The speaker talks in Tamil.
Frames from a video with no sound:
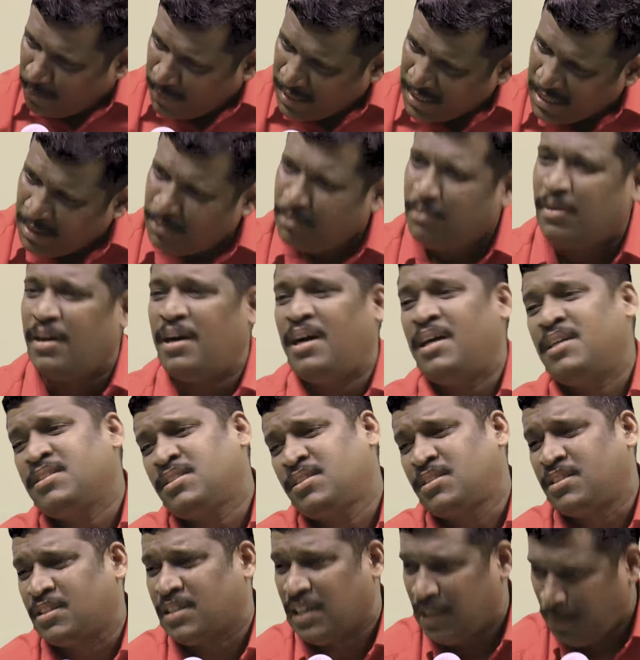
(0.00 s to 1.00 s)
மா
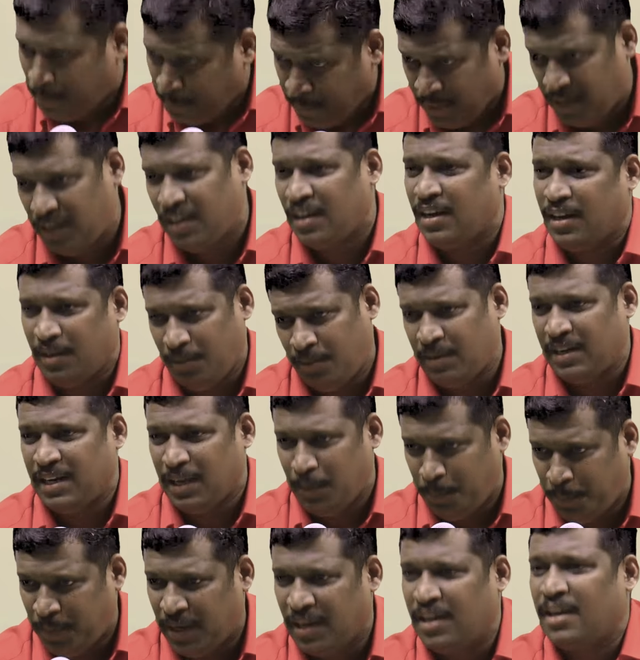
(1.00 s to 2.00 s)
மாதத்துக்கு இப்போ இருக்கிற
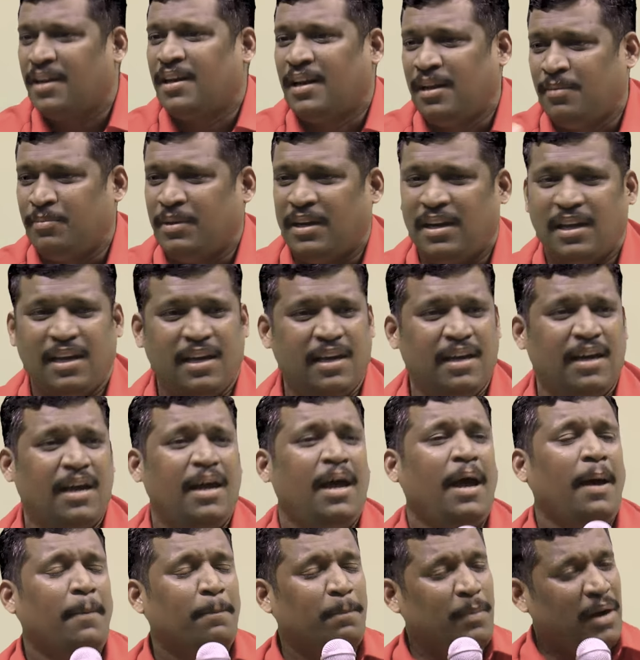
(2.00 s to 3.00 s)
இப்போ இருக்கிற நிலமையில
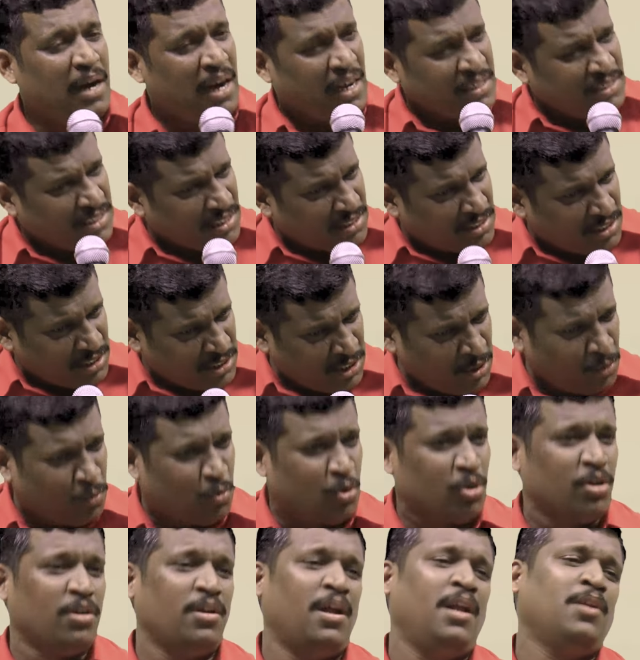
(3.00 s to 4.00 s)
மாதத்துக்கு
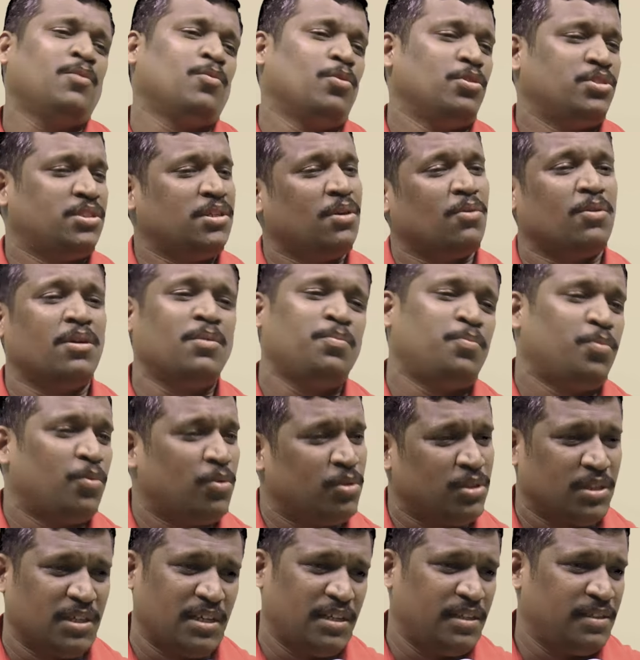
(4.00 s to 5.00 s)
ஒரு நாள் குளித்தா கூட
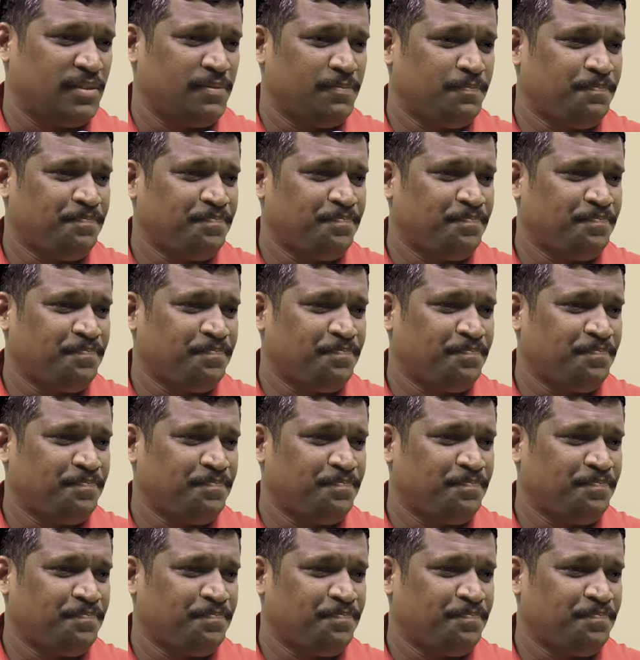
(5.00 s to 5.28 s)
போதுங்க